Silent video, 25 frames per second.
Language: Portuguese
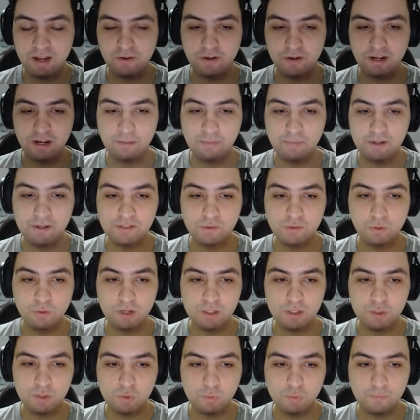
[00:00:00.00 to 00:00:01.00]
Agora é a parte que o
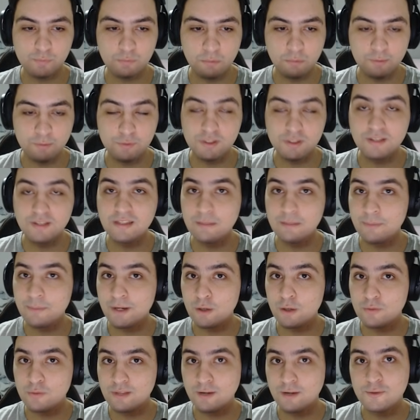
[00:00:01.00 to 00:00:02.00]
cachorro filma. Eu vou tentar
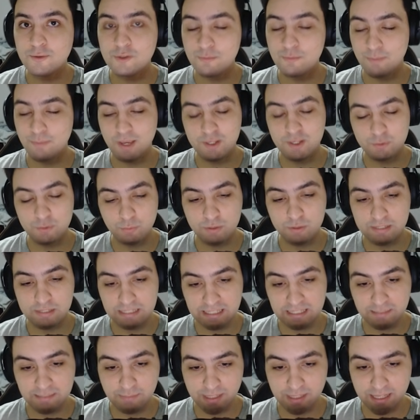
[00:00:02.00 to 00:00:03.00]
pegar o taco de beisebol em
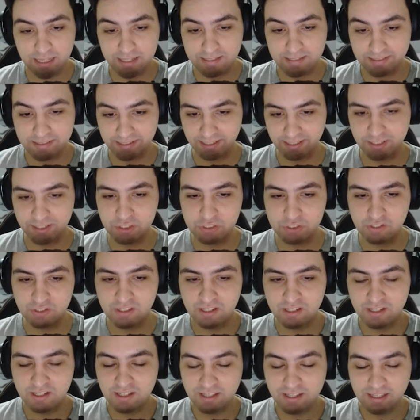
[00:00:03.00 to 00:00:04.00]
cima da estante
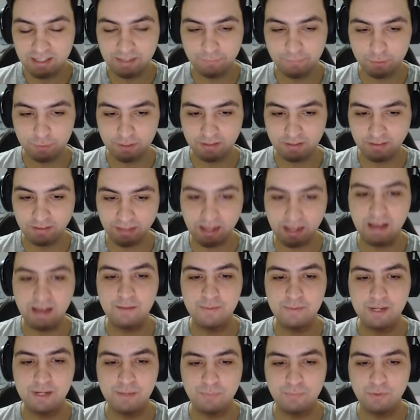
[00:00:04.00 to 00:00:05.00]
e vou tentar
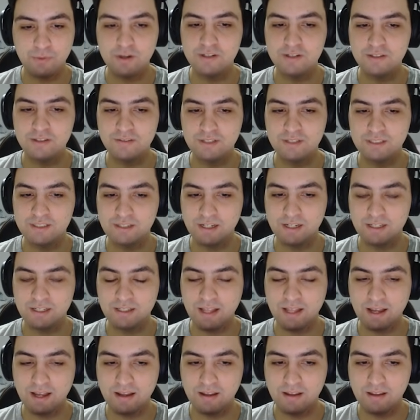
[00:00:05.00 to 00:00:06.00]
abrir a porta, velho. Será que dá?